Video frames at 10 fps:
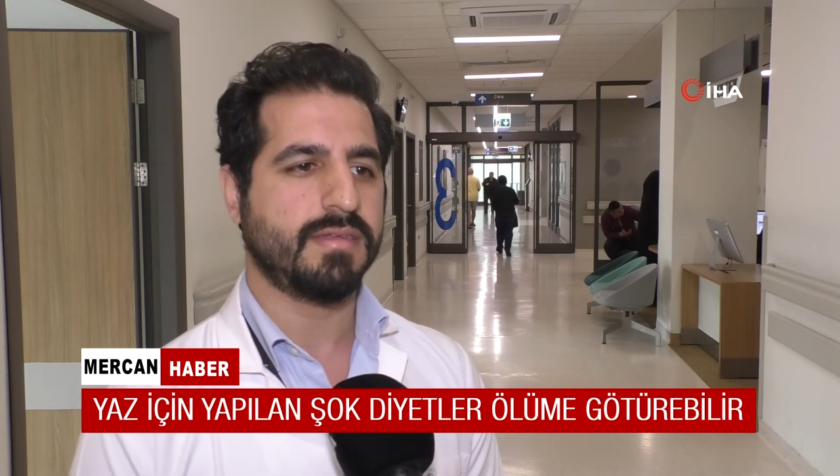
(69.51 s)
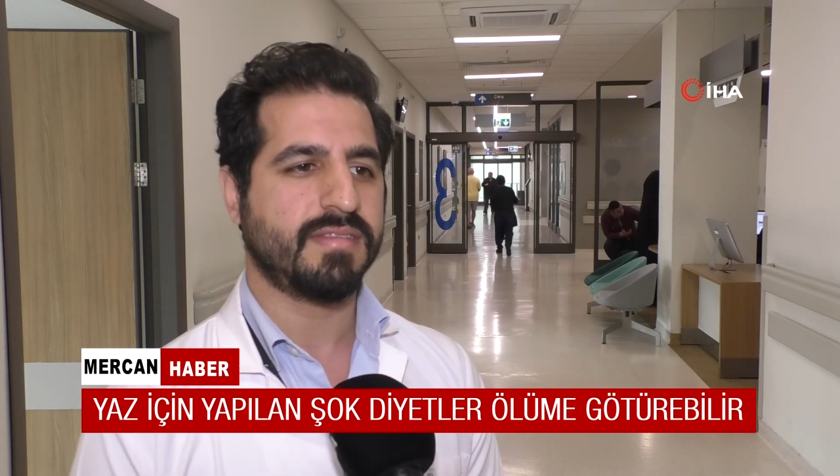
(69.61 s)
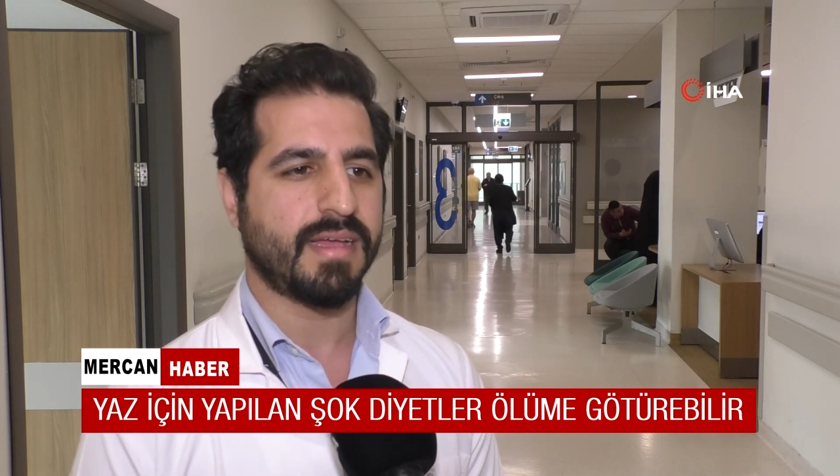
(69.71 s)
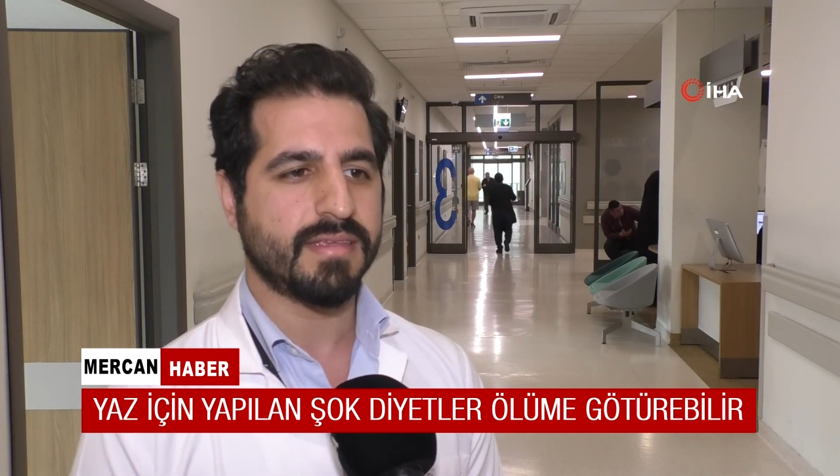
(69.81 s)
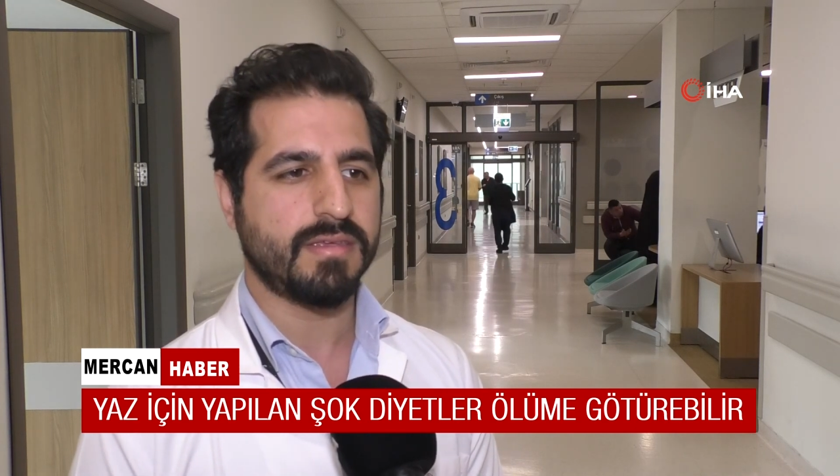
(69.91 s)

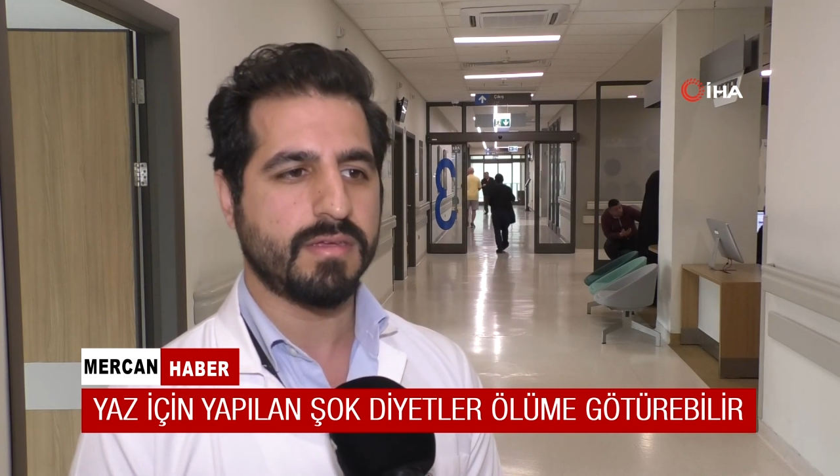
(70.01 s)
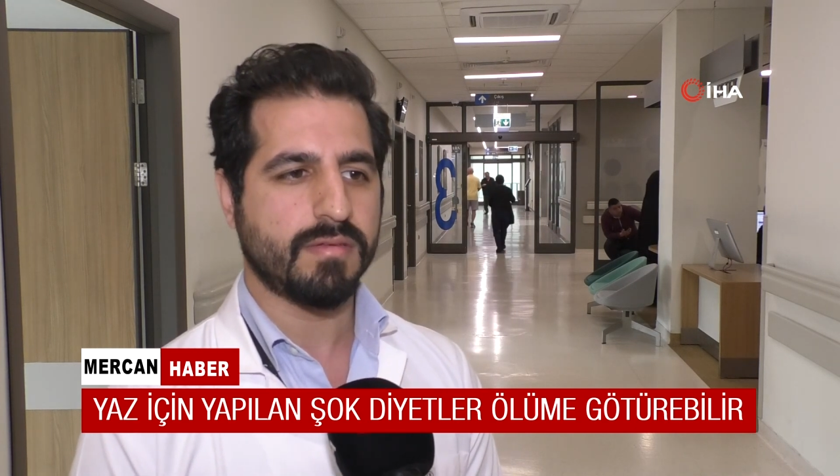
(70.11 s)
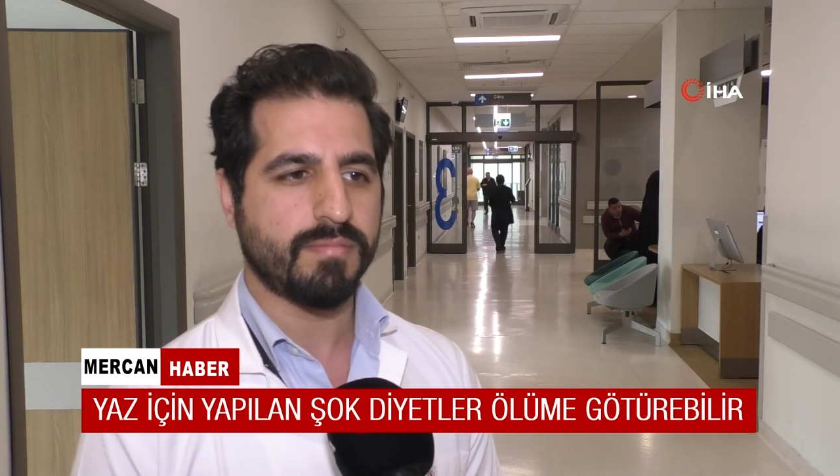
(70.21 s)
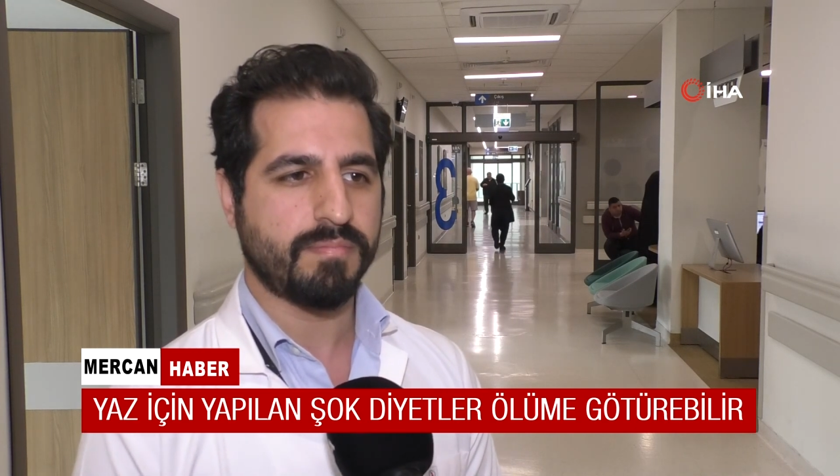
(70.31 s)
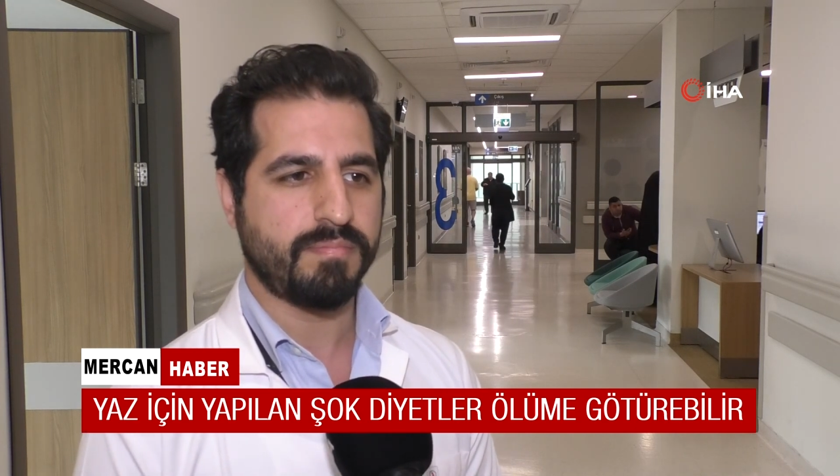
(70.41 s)

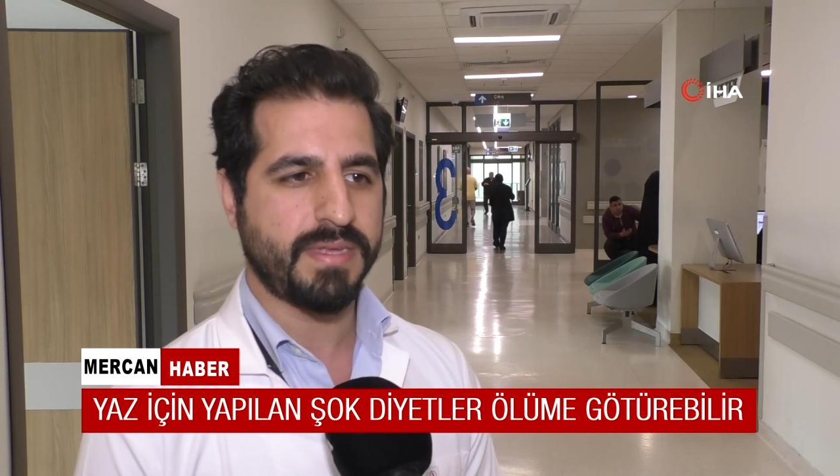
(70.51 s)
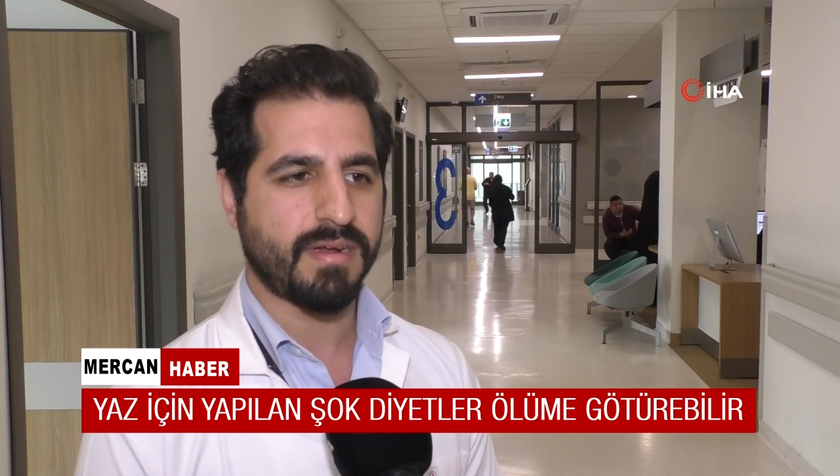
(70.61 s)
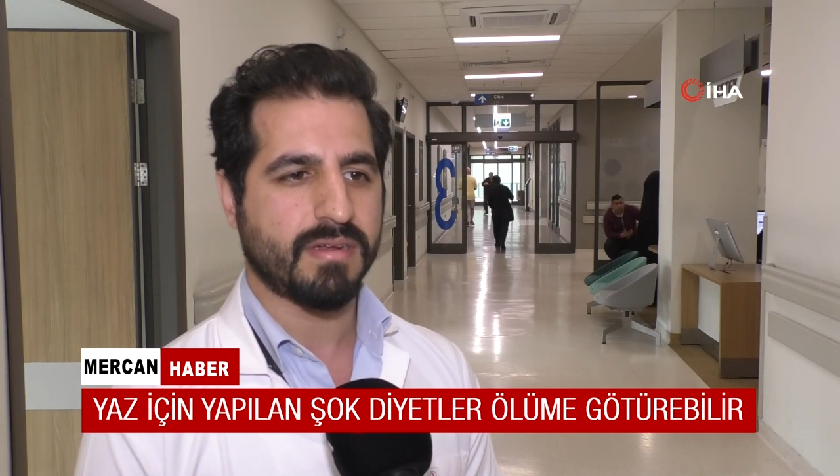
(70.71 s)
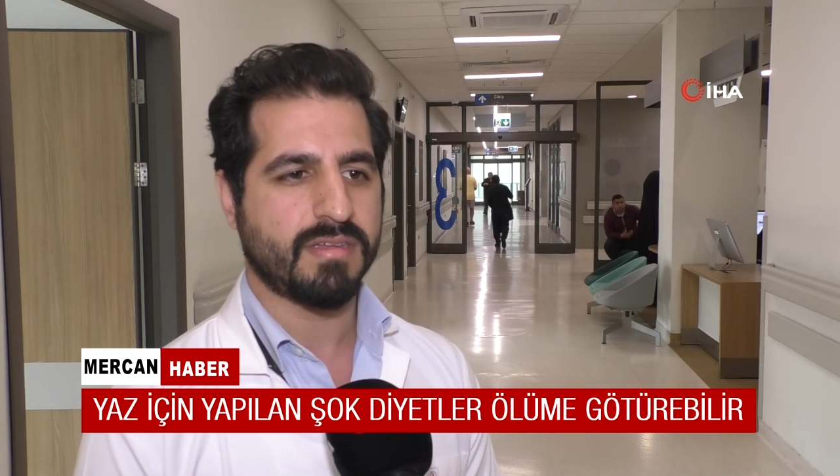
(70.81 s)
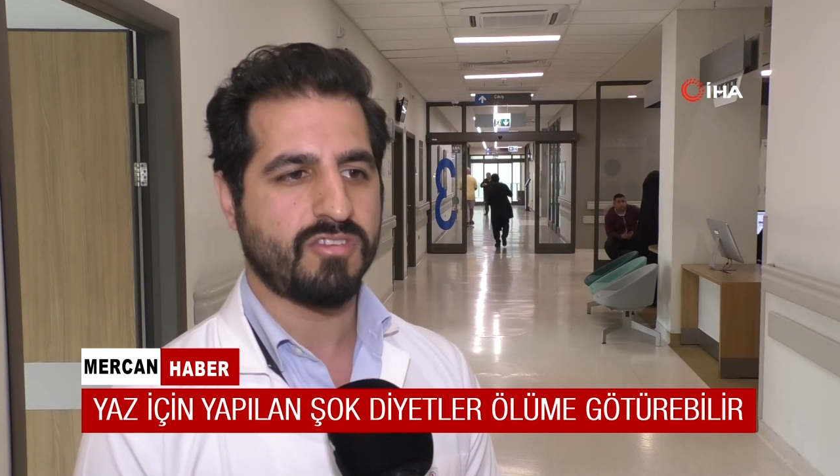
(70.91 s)
Sanki
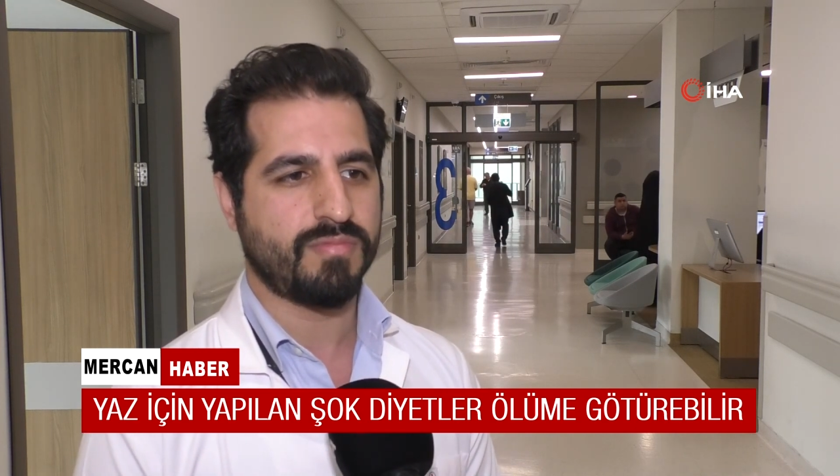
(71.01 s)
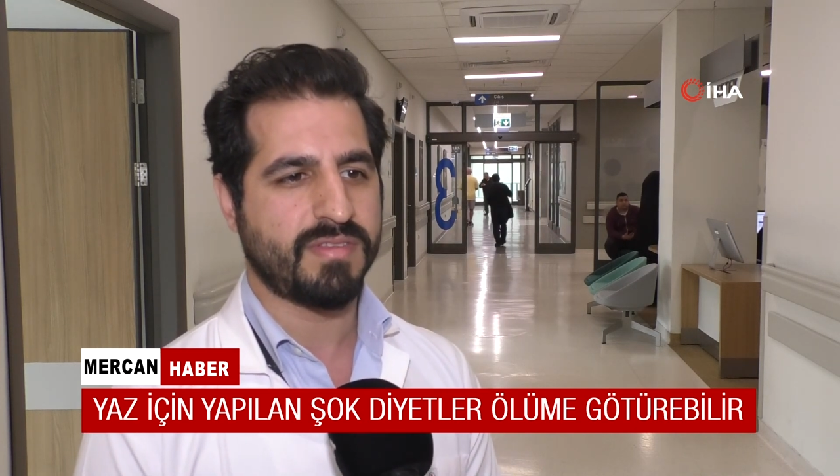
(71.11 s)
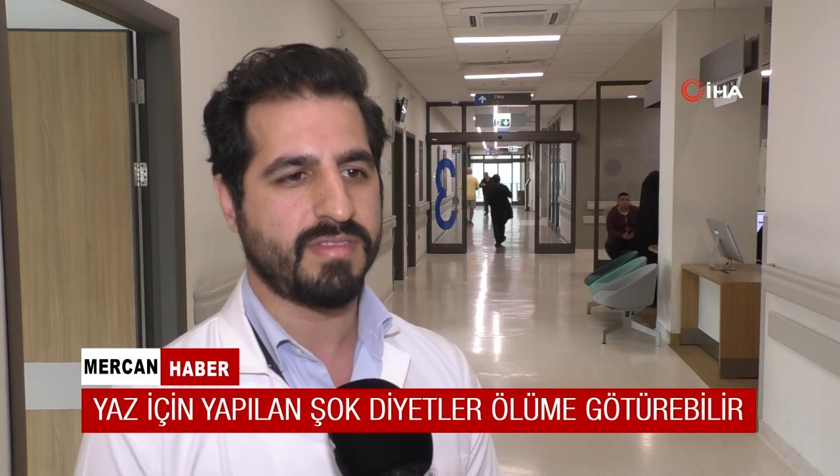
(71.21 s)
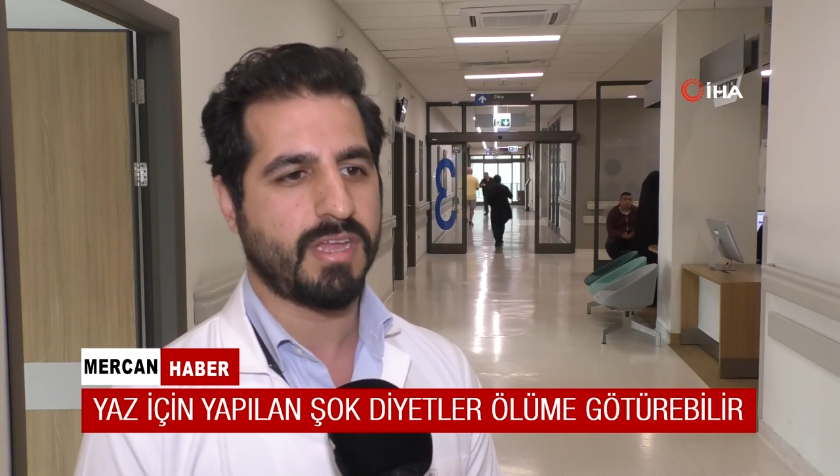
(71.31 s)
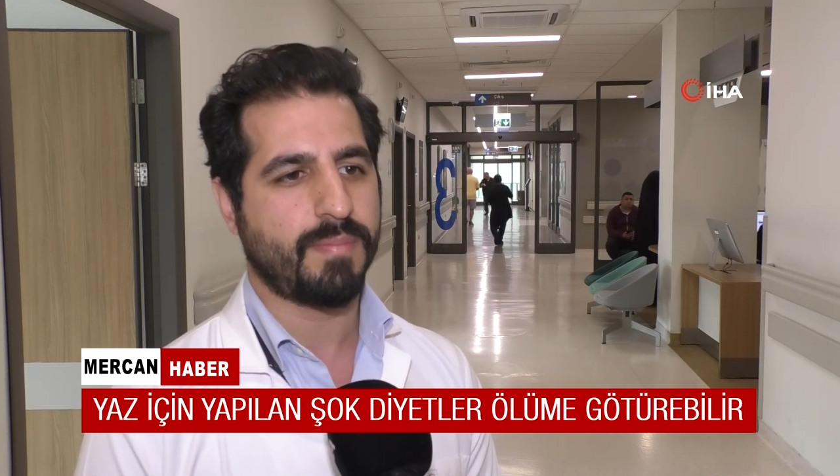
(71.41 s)
bir
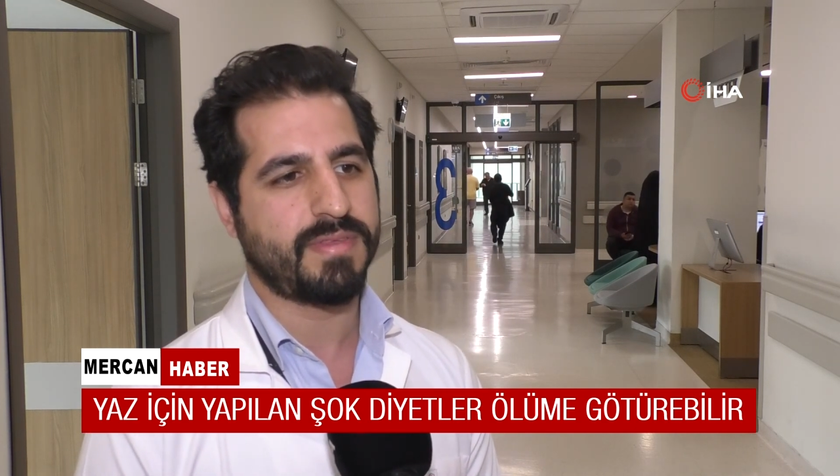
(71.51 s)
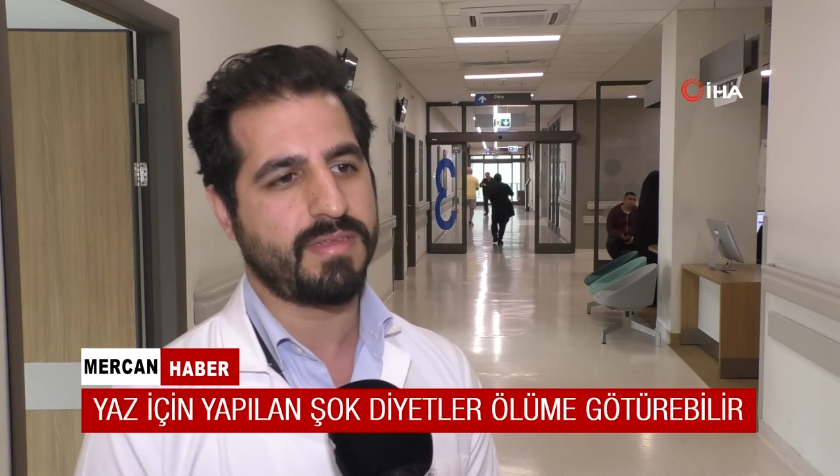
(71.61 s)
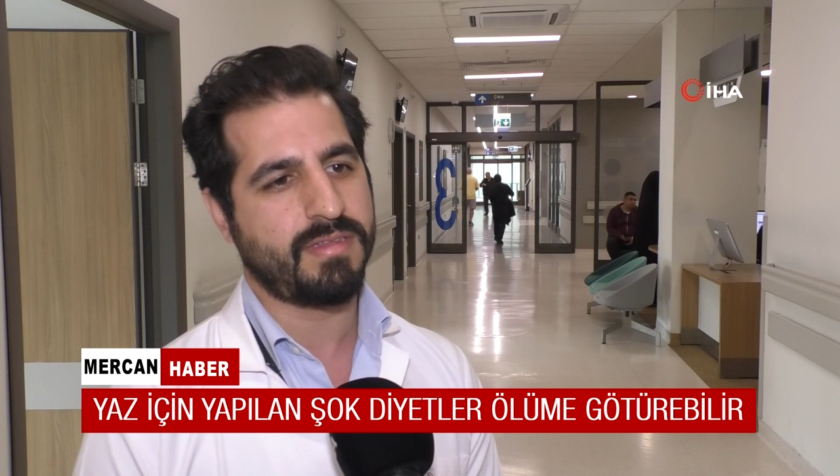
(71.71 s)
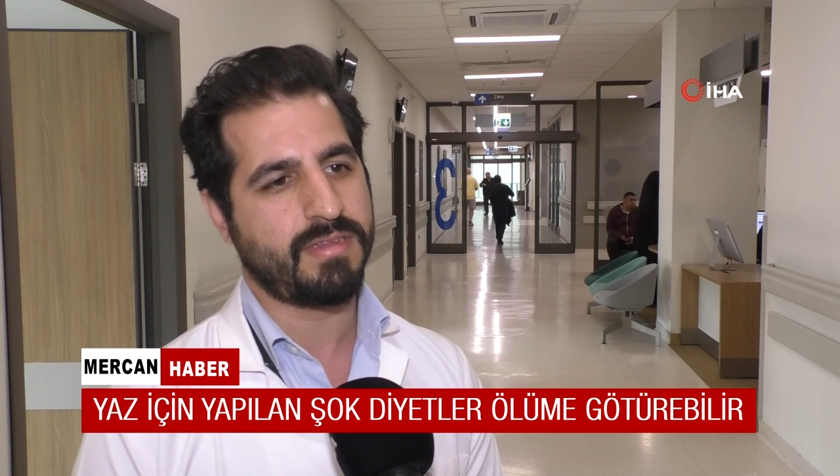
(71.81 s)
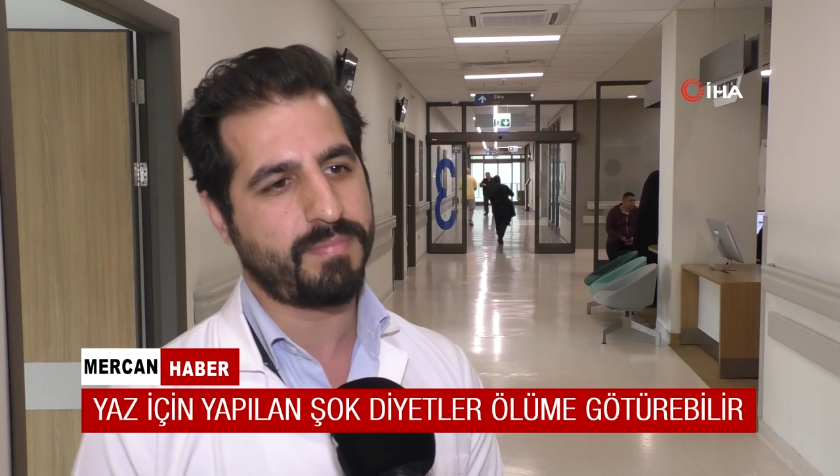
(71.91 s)
arkadaşımızın
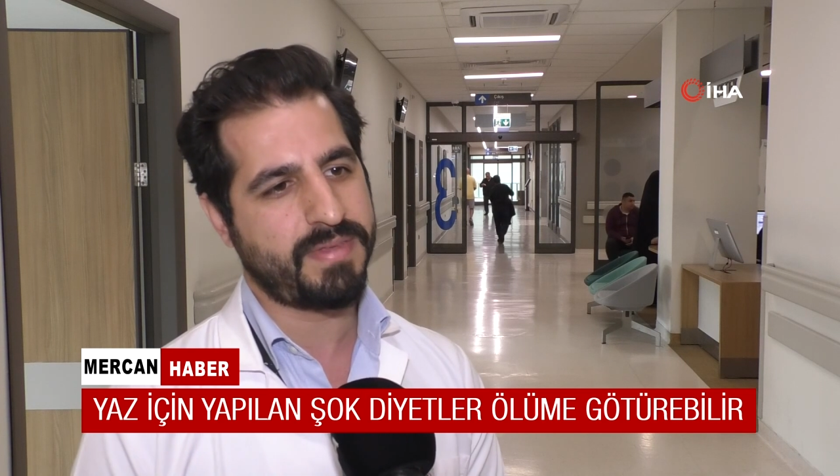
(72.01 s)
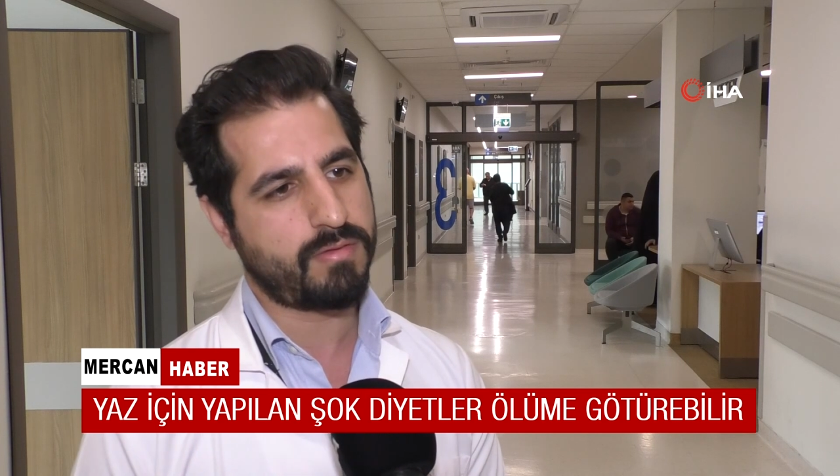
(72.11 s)
yaptığını